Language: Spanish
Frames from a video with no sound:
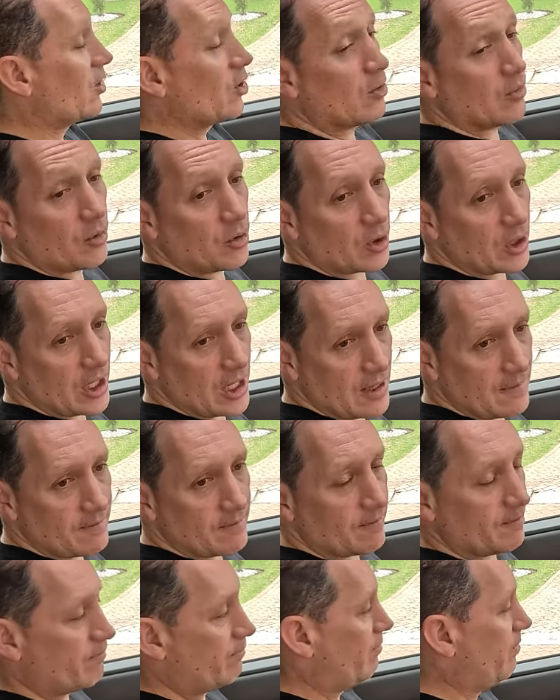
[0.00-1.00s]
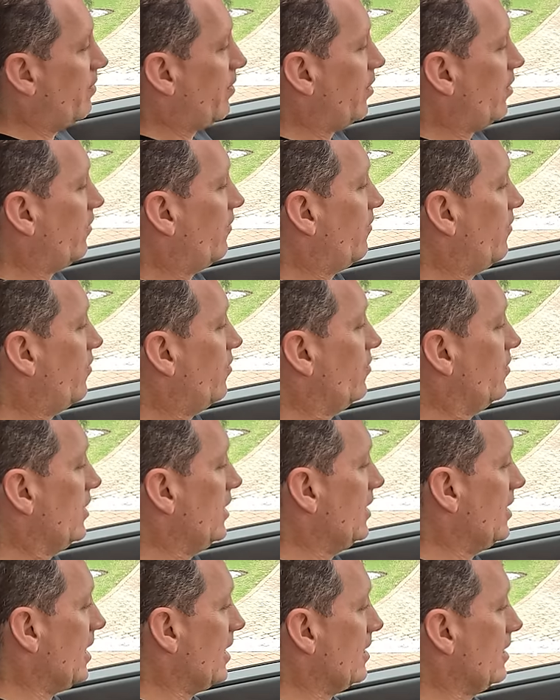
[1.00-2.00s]
como en
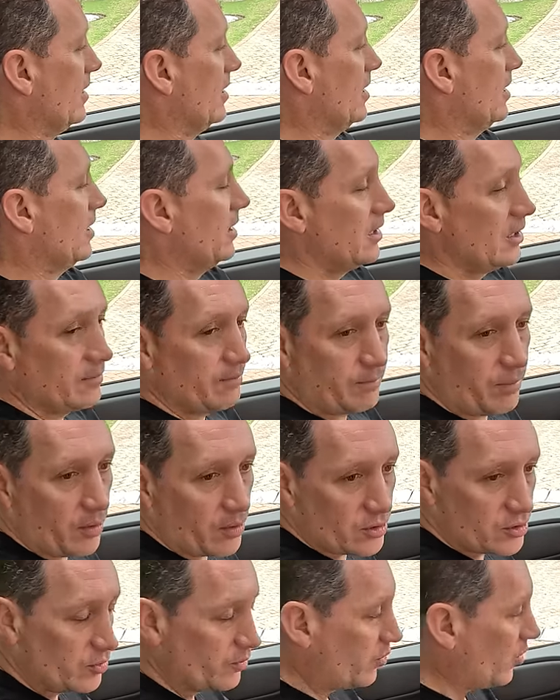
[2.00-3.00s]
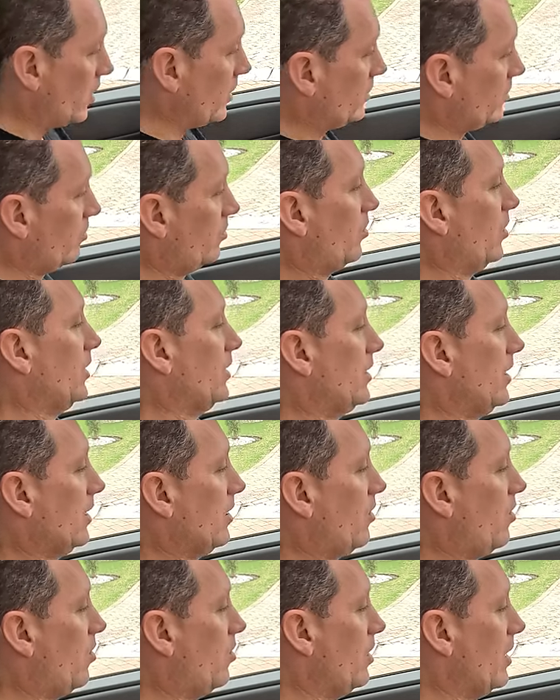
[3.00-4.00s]
profundidad. Por supuesto cuenta
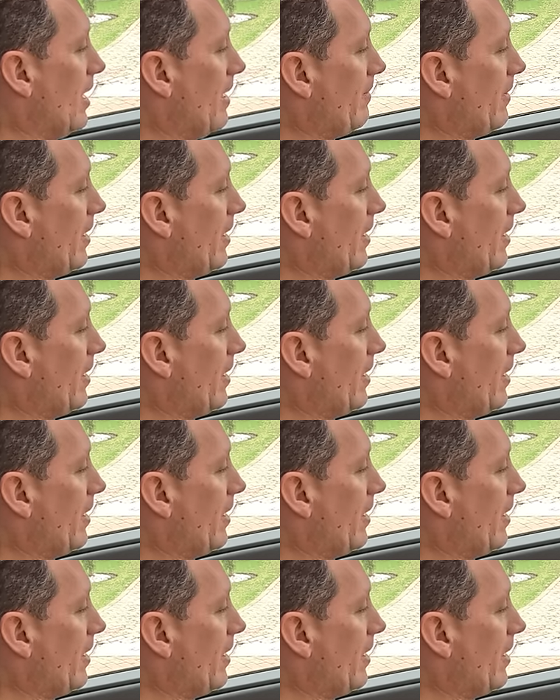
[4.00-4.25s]
con la